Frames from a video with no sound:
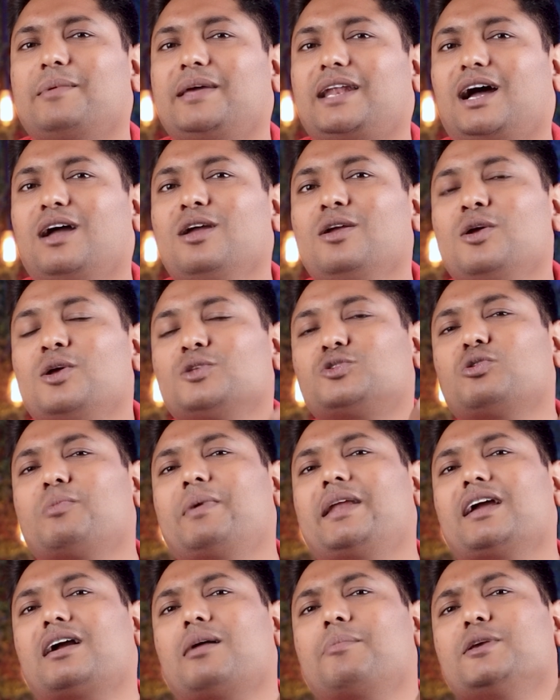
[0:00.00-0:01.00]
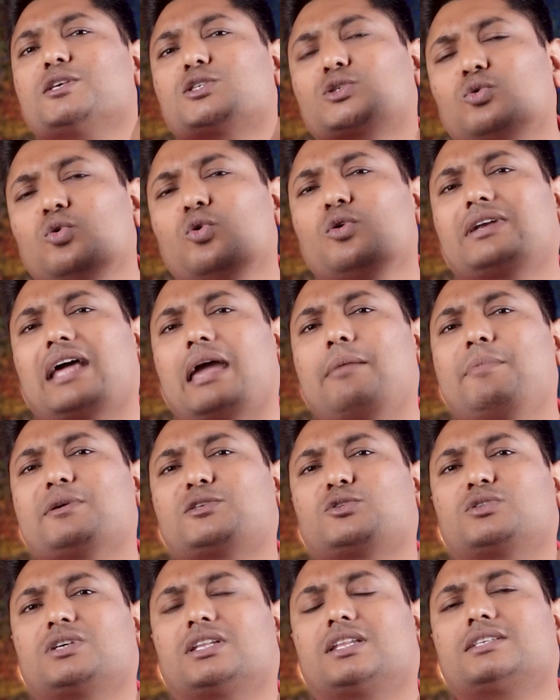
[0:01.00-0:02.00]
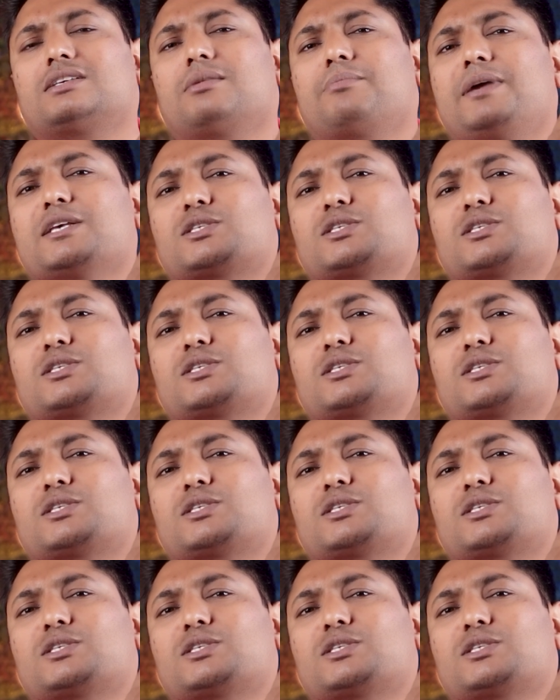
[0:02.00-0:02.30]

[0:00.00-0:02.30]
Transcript: था मेरा जो मैंने कभी स्कूल टाइम में सोचा था जब